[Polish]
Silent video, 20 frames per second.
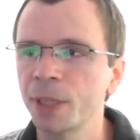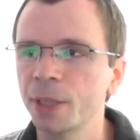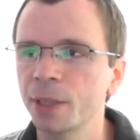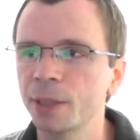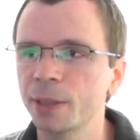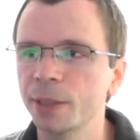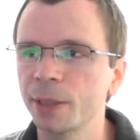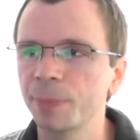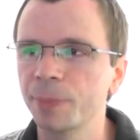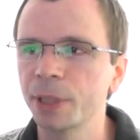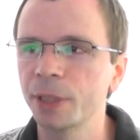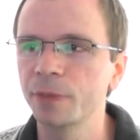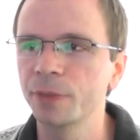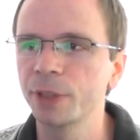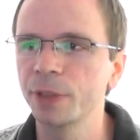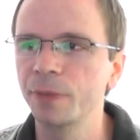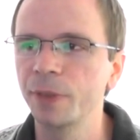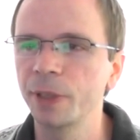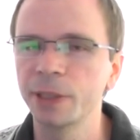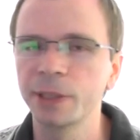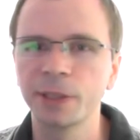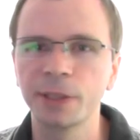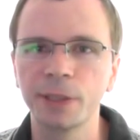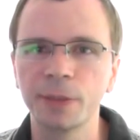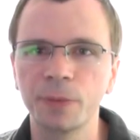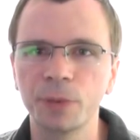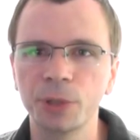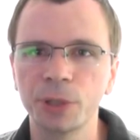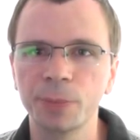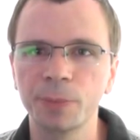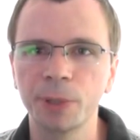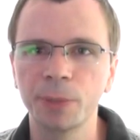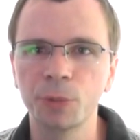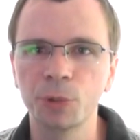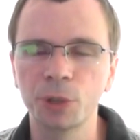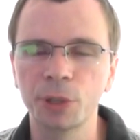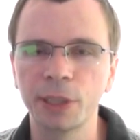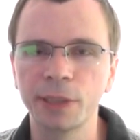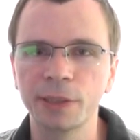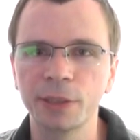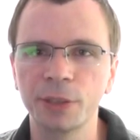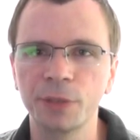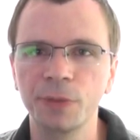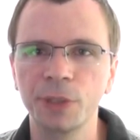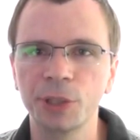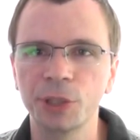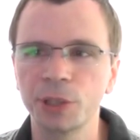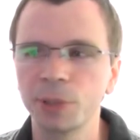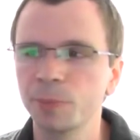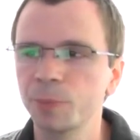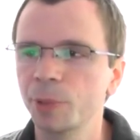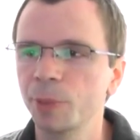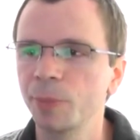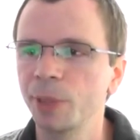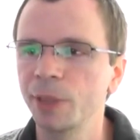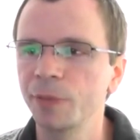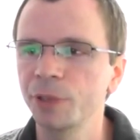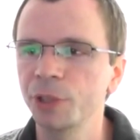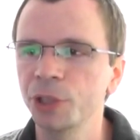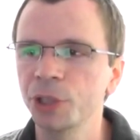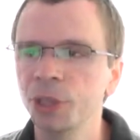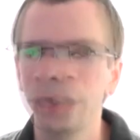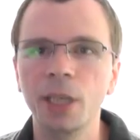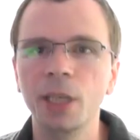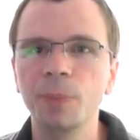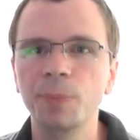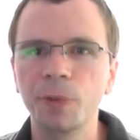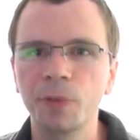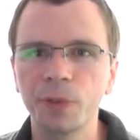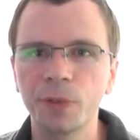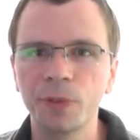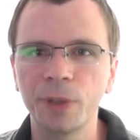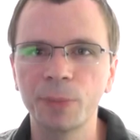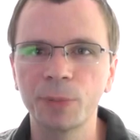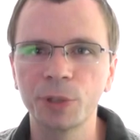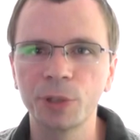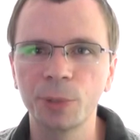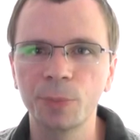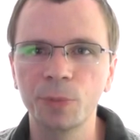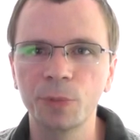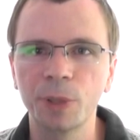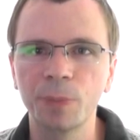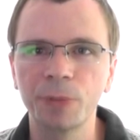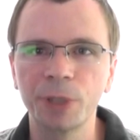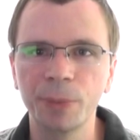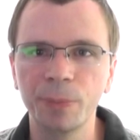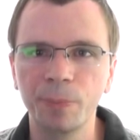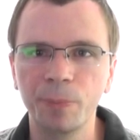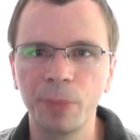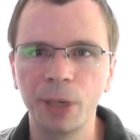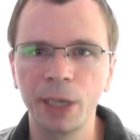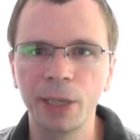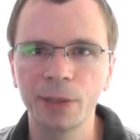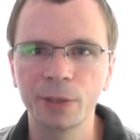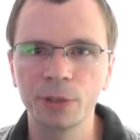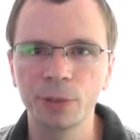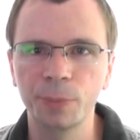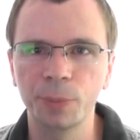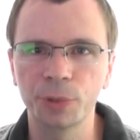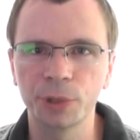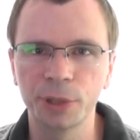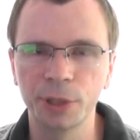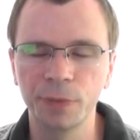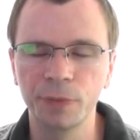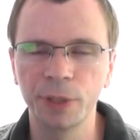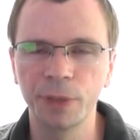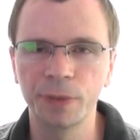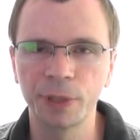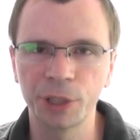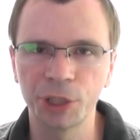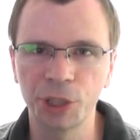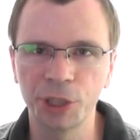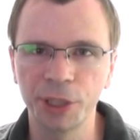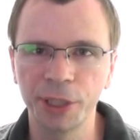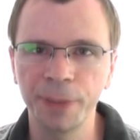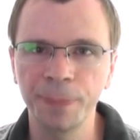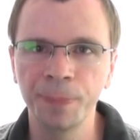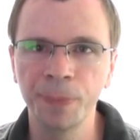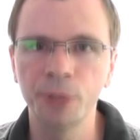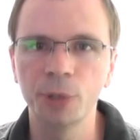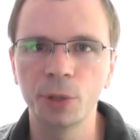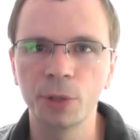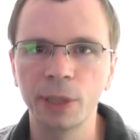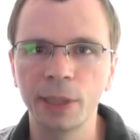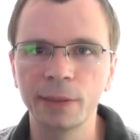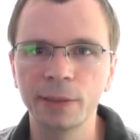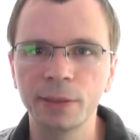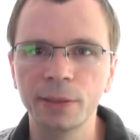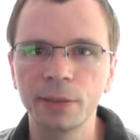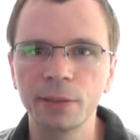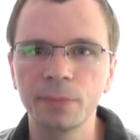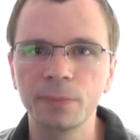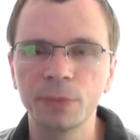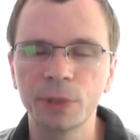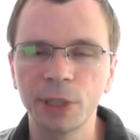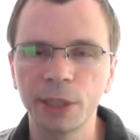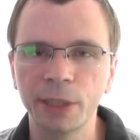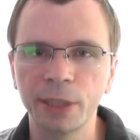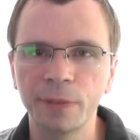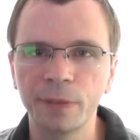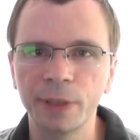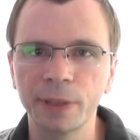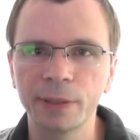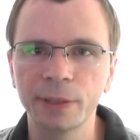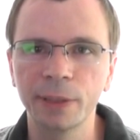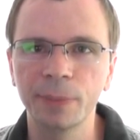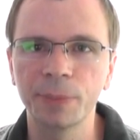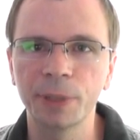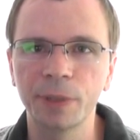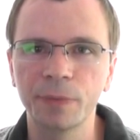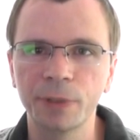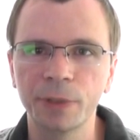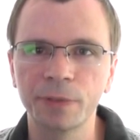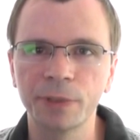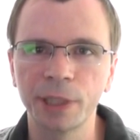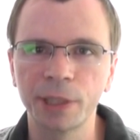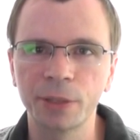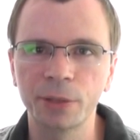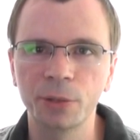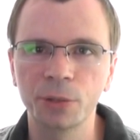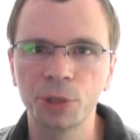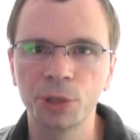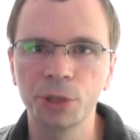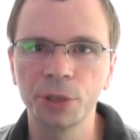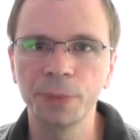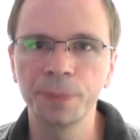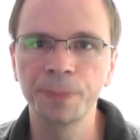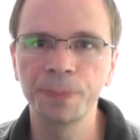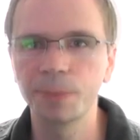E, naprawdę fajny telefonik, miałem już okazję chwilę się nim pobawić i powiem Wam, że zrobił na mnie bardzo pozytywne wrażenie. Przy okazji cena Was naprawdę zaskoczy.